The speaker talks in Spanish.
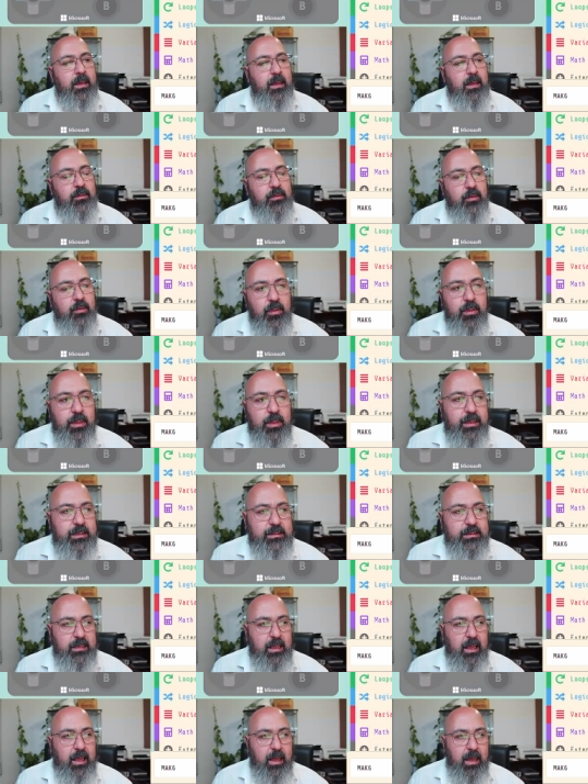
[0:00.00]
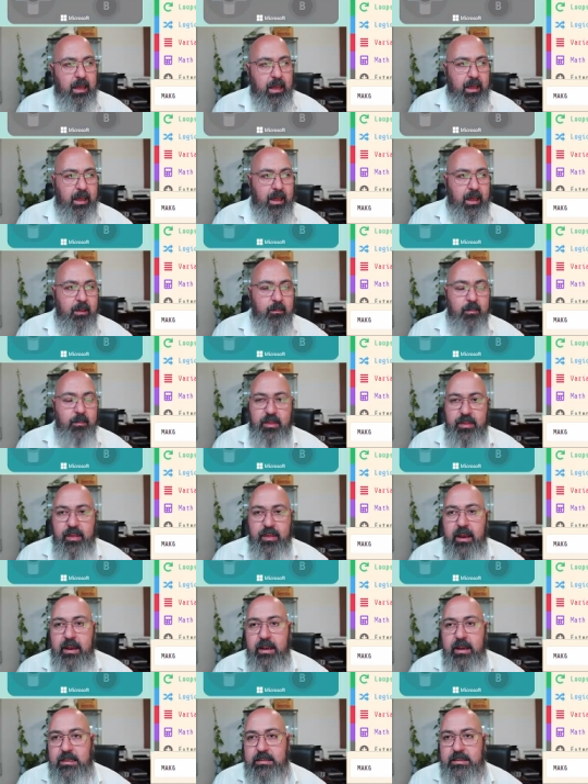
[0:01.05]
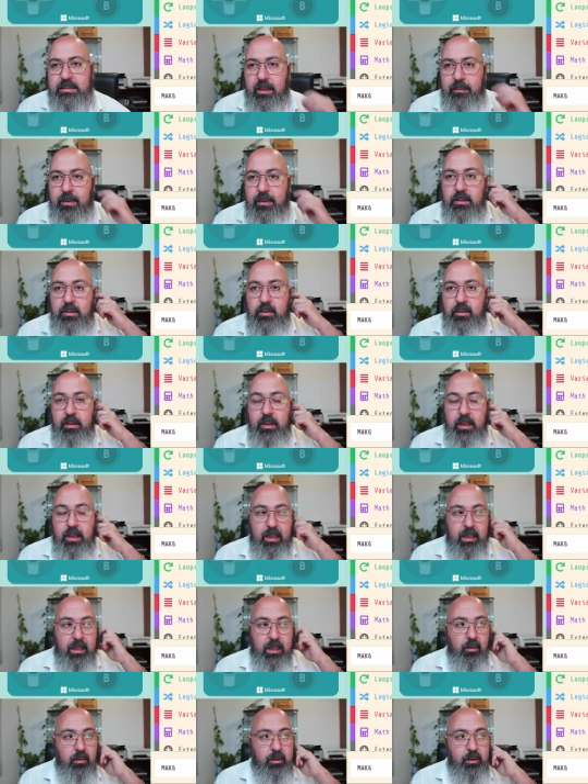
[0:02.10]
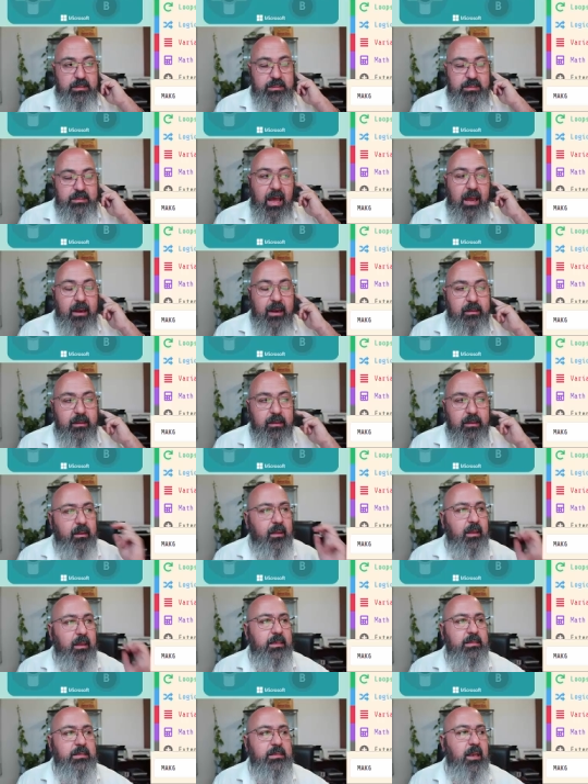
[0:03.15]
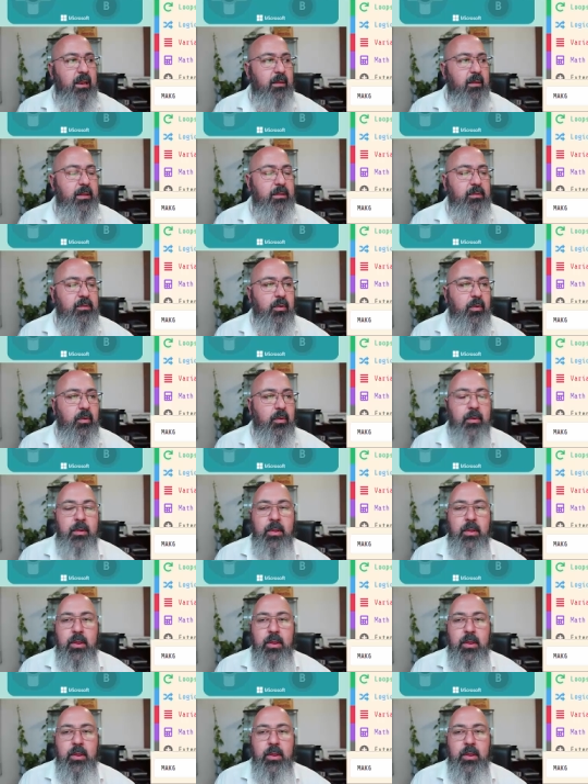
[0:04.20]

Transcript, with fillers: Entonces, al empezar en este evento de On Start, que es el evento